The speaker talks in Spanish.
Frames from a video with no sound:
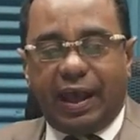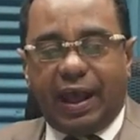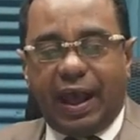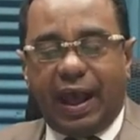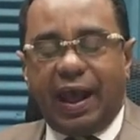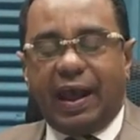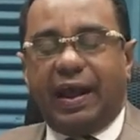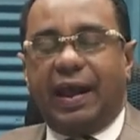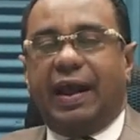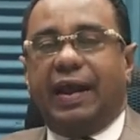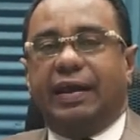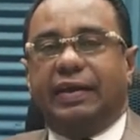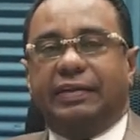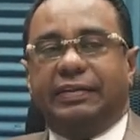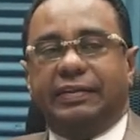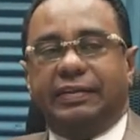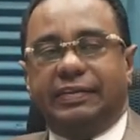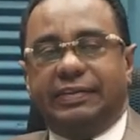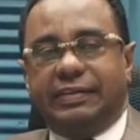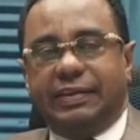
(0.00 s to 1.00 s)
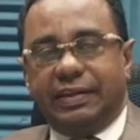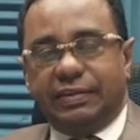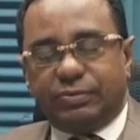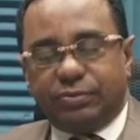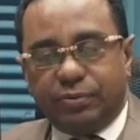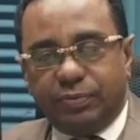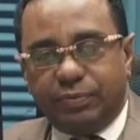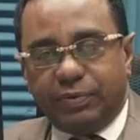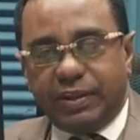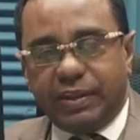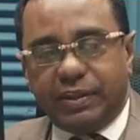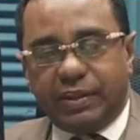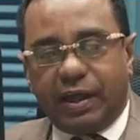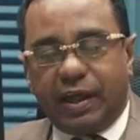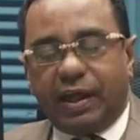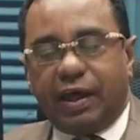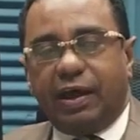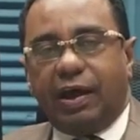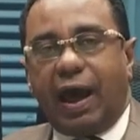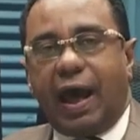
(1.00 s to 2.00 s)
haga de su
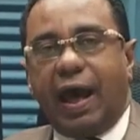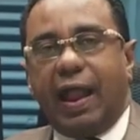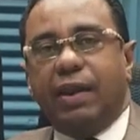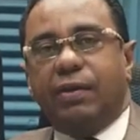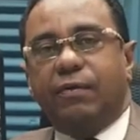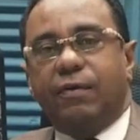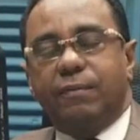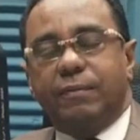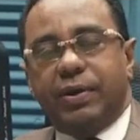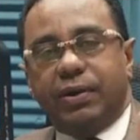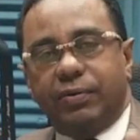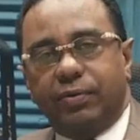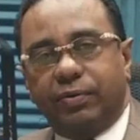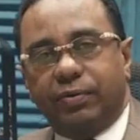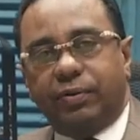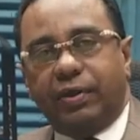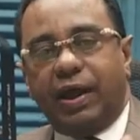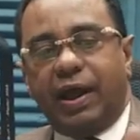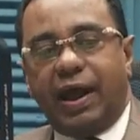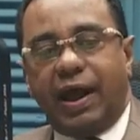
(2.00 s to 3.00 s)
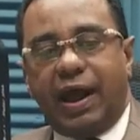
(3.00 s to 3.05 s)
vida algo mejor,